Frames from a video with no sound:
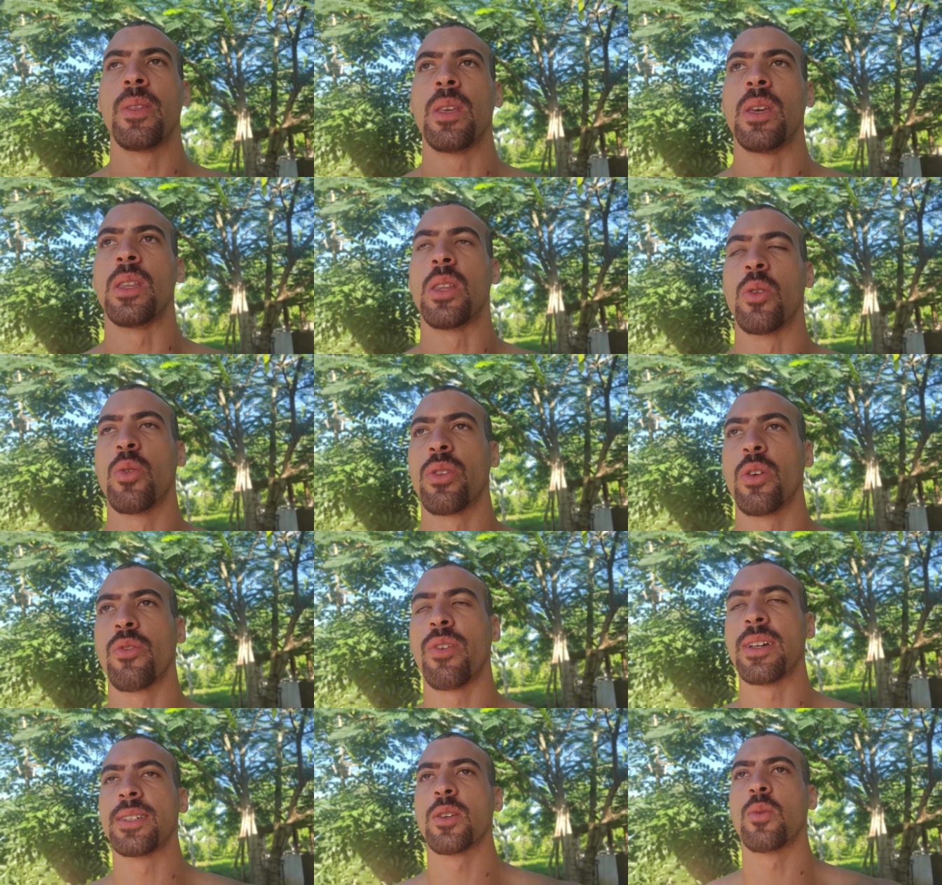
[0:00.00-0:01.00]
Então não tem o que
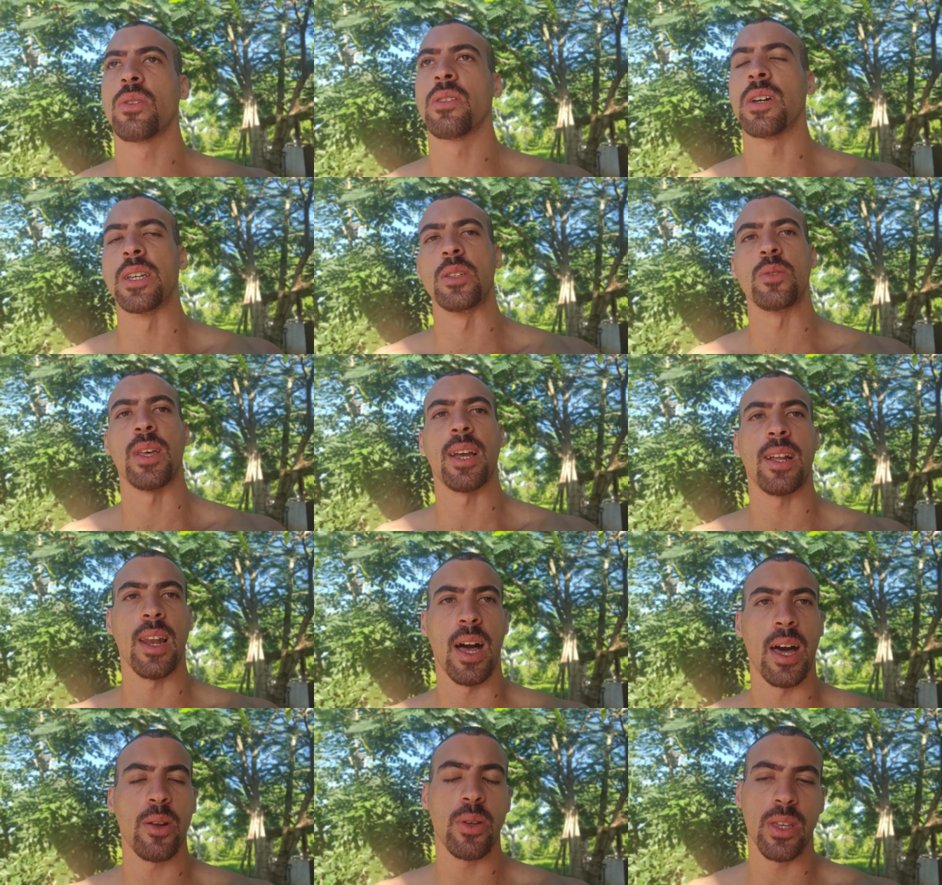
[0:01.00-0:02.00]
fazer quanto a isso. É
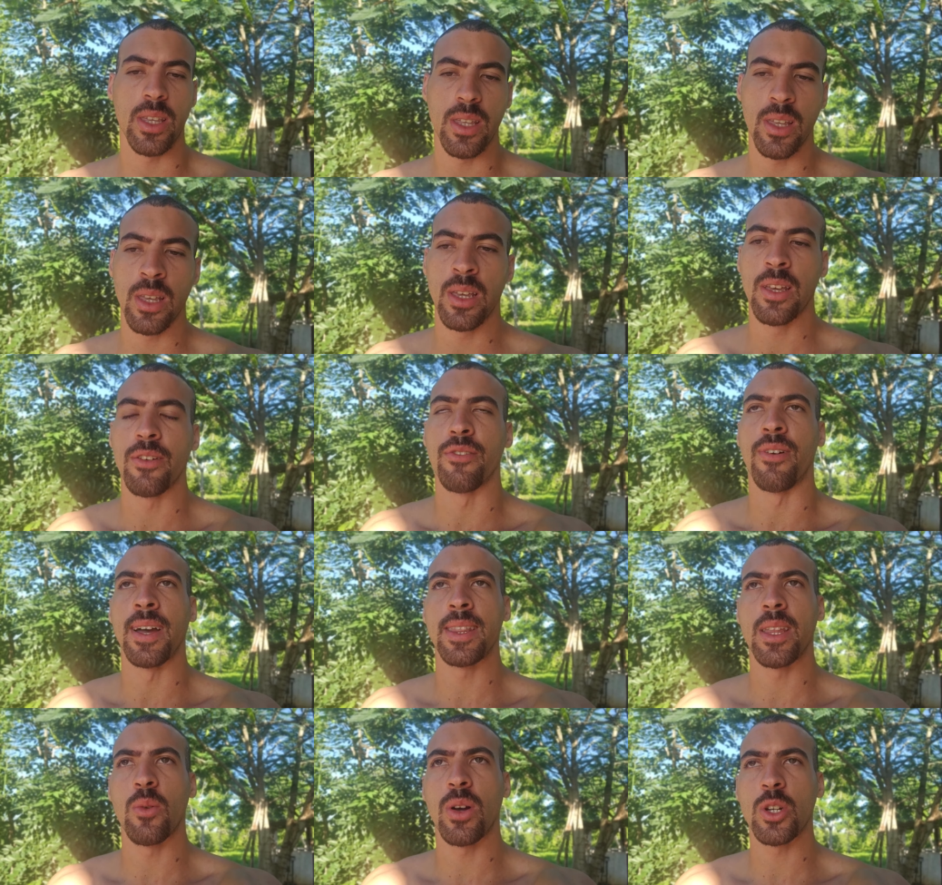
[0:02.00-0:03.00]
claro que vai
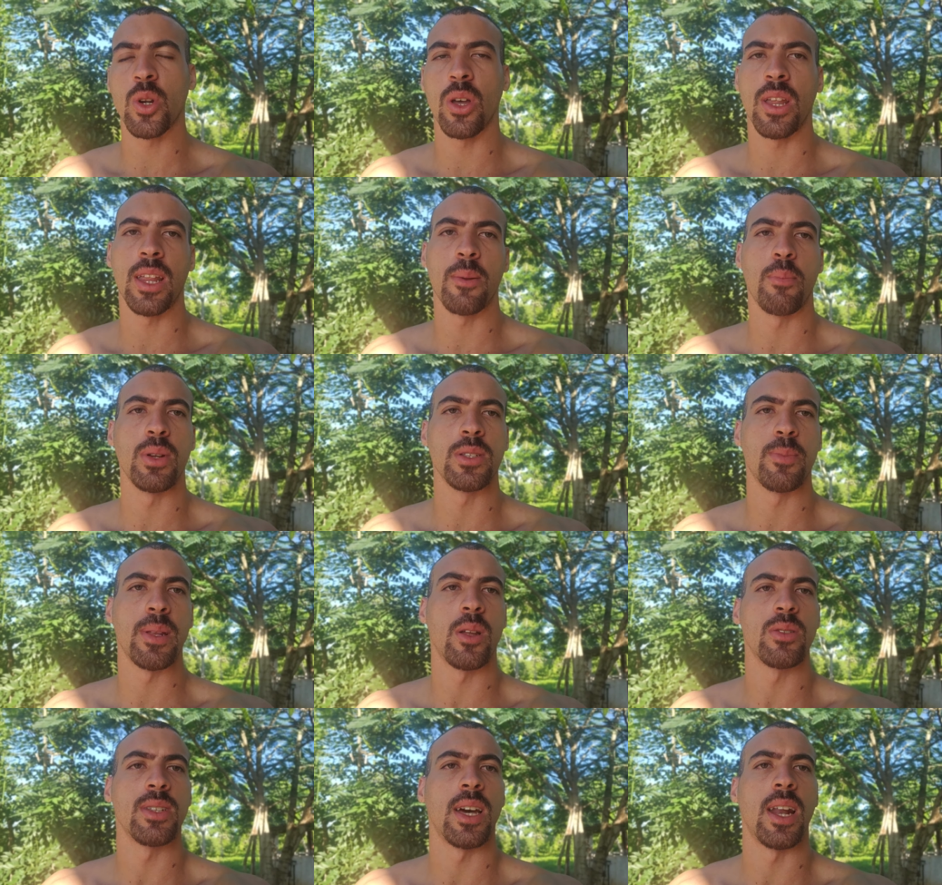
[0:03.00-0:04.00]
ter uma jornada Polícia
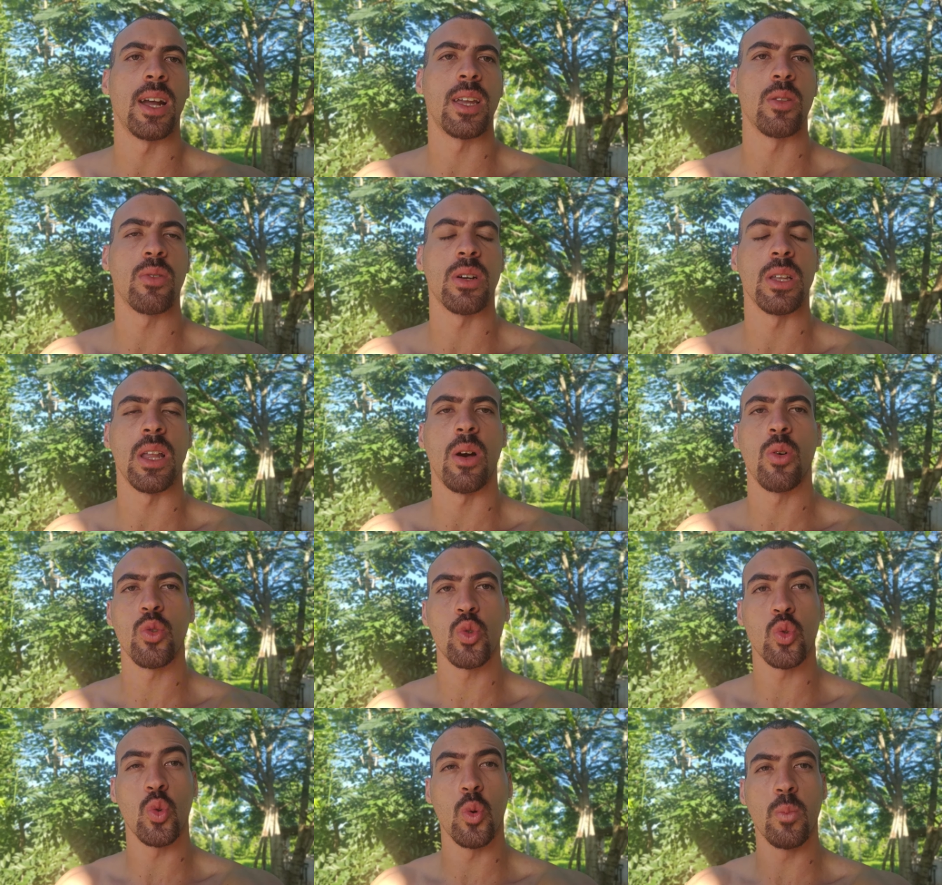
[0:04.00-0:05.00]
Penal do Ceará aqui no canal.
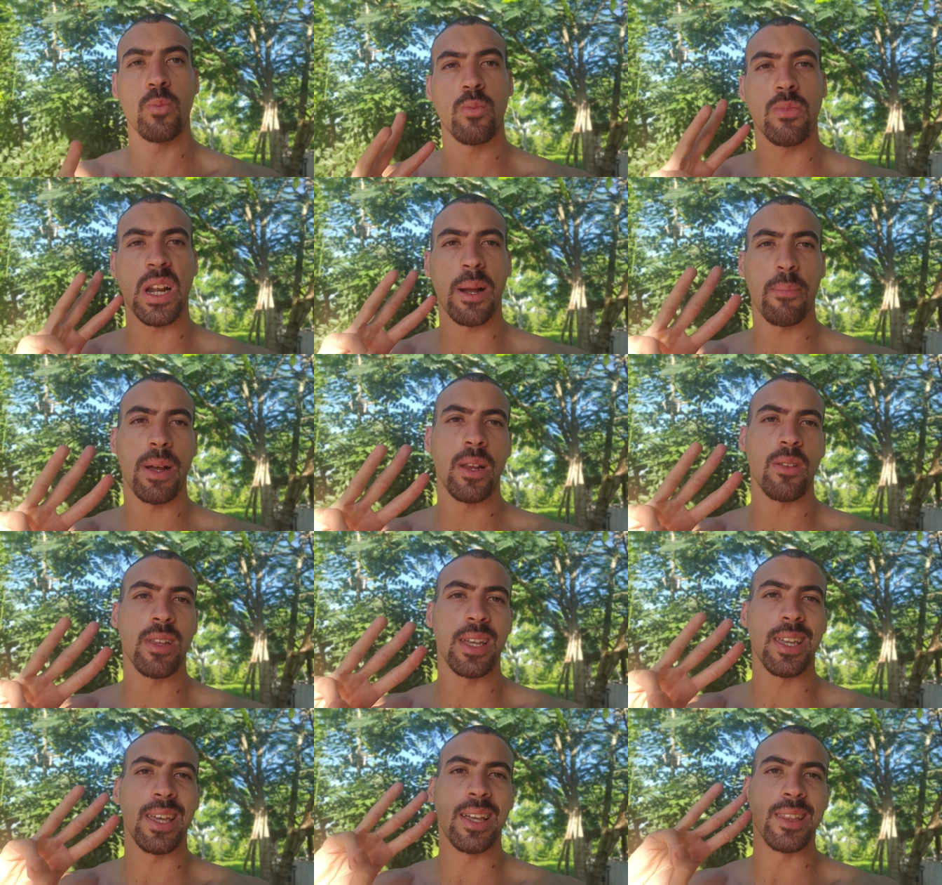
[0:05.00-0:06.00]
Tô trabalhando
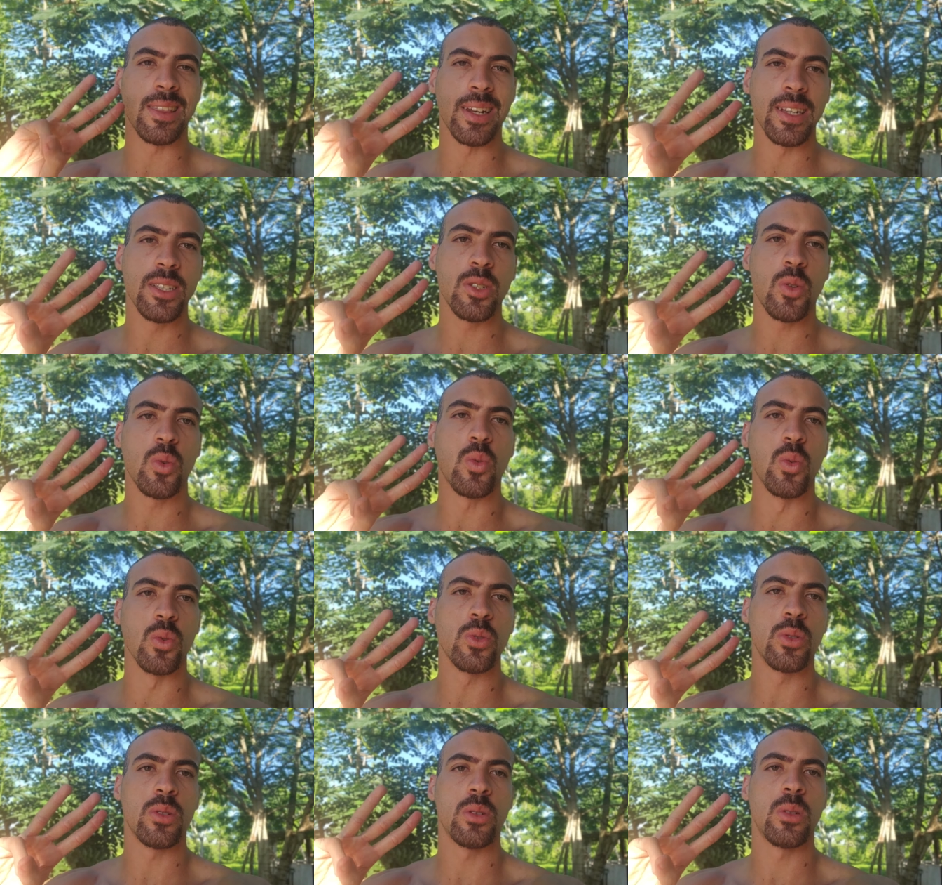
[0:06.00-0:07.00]
aí em três
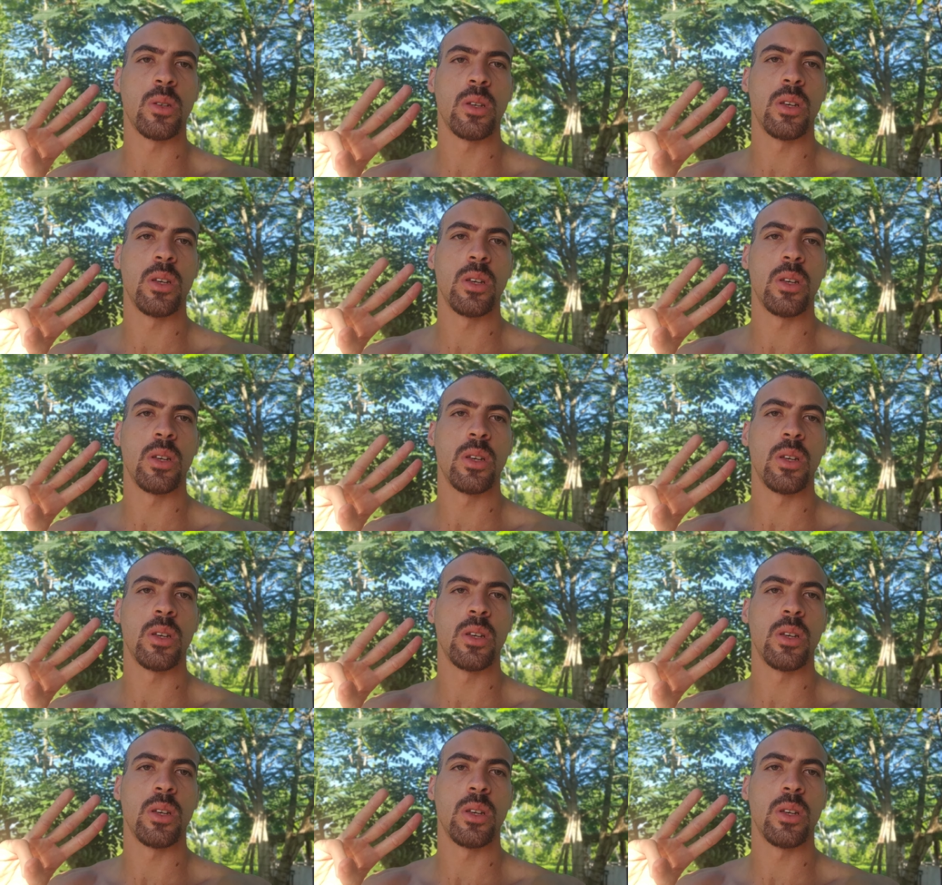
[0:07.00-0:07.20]
concursos.